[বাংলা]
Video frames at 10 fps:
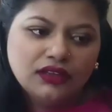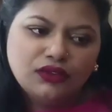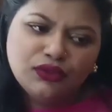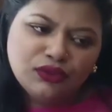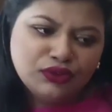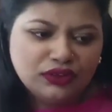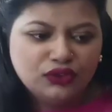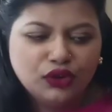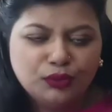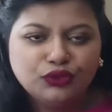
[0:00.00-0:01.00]
তখন ওই
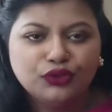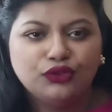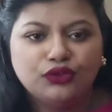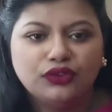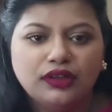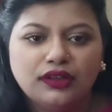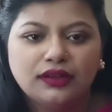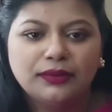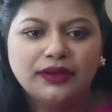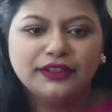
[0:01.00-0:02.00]
সমস্যা হইতো
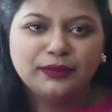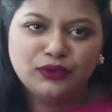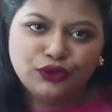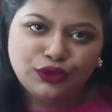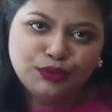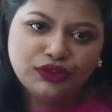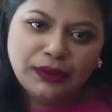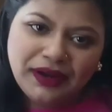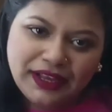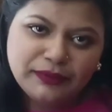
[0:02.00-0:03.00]
আমার হাজব্যান্ড অনেক বুঝতো
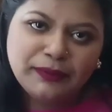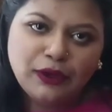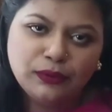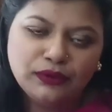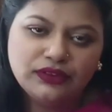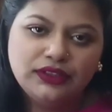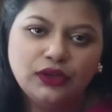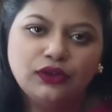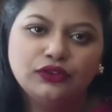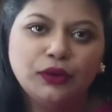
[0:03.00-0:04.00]
আমার হাজব্যান্ড ভালো মানুষ
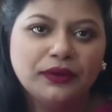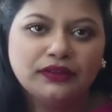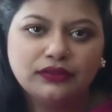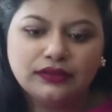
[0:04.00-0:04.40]
ছিল সবার